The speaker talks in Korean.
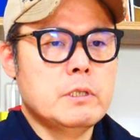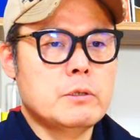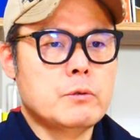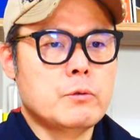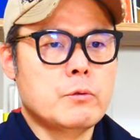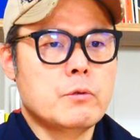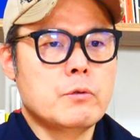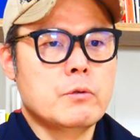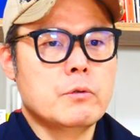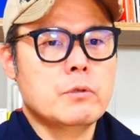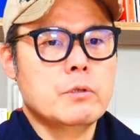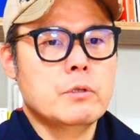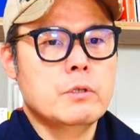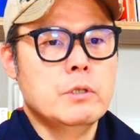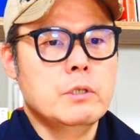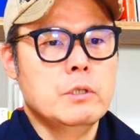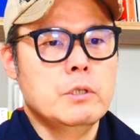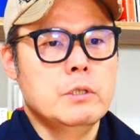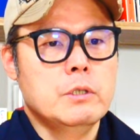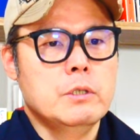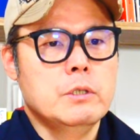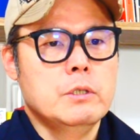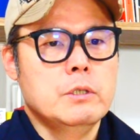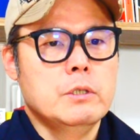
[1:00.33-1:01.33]
대통령
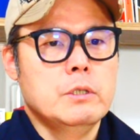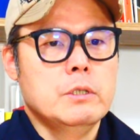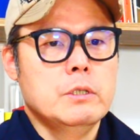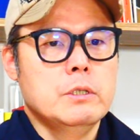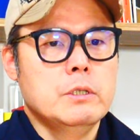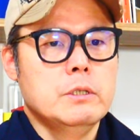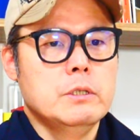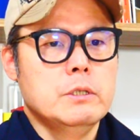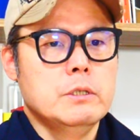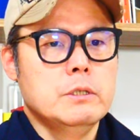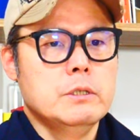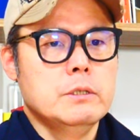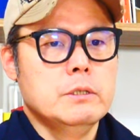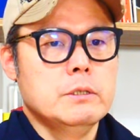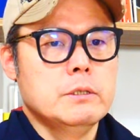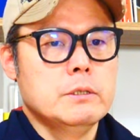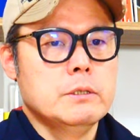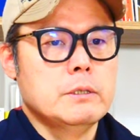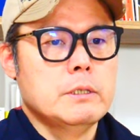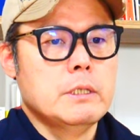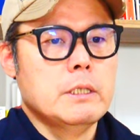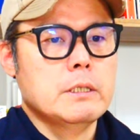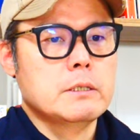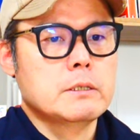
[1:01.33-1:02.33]

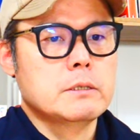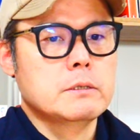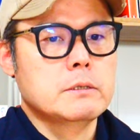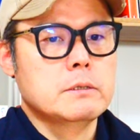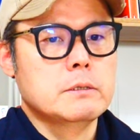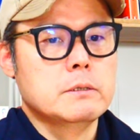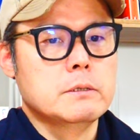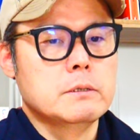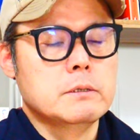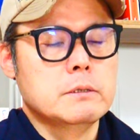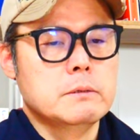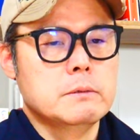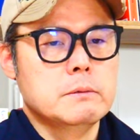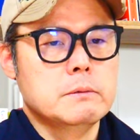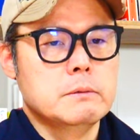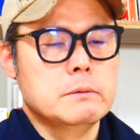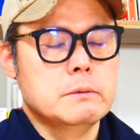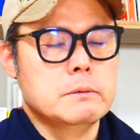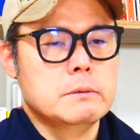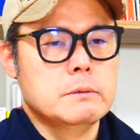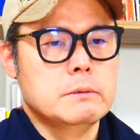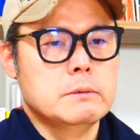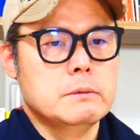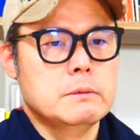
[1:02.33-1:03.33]
때그
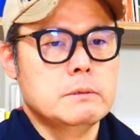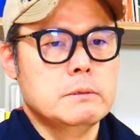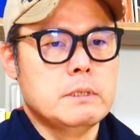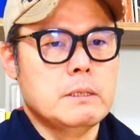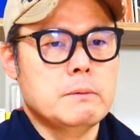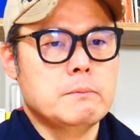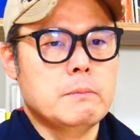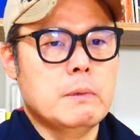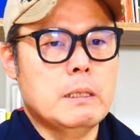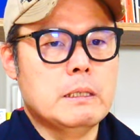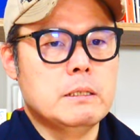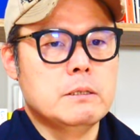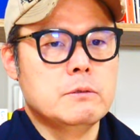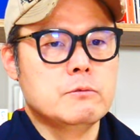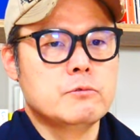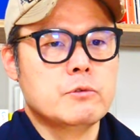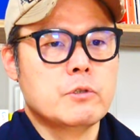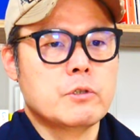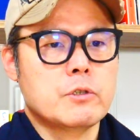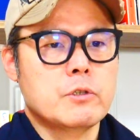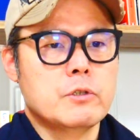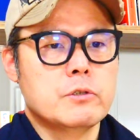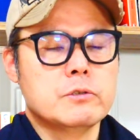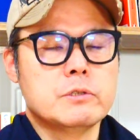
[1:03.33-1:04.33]
참 많이
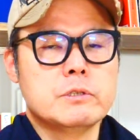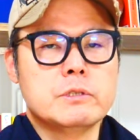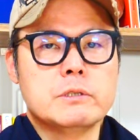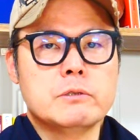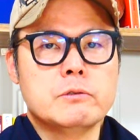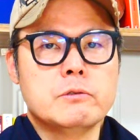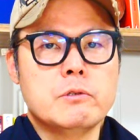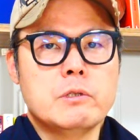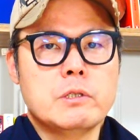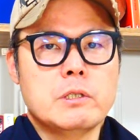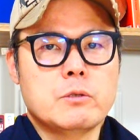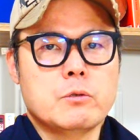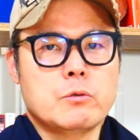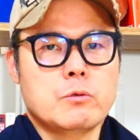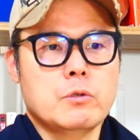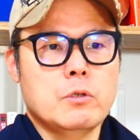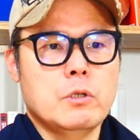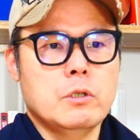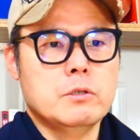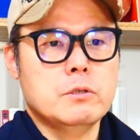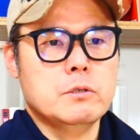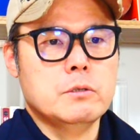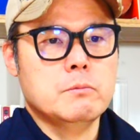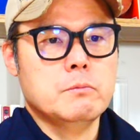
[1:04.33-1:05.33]
윤석열
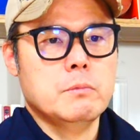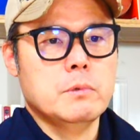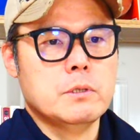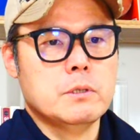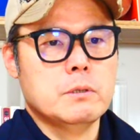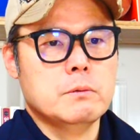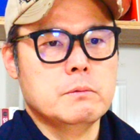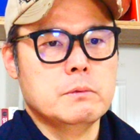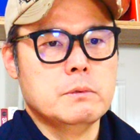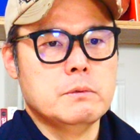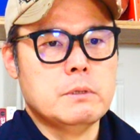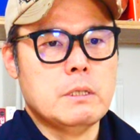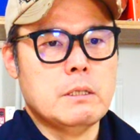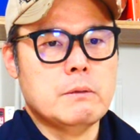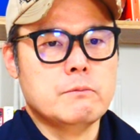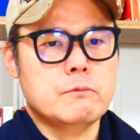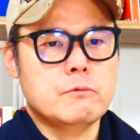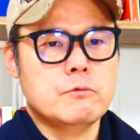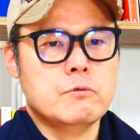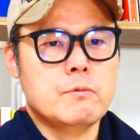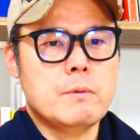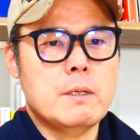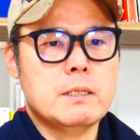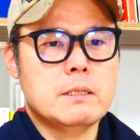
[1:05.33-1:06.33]
응원해줬던 뭐
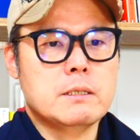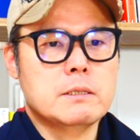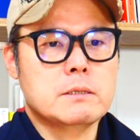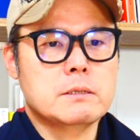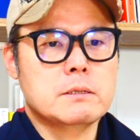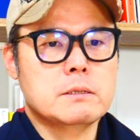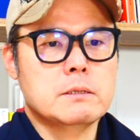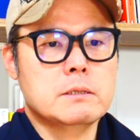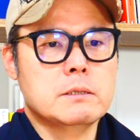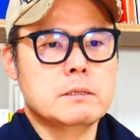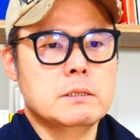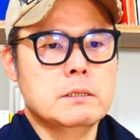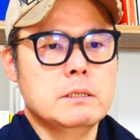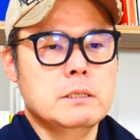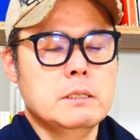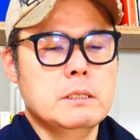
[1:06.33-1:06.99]
수많은 그뭐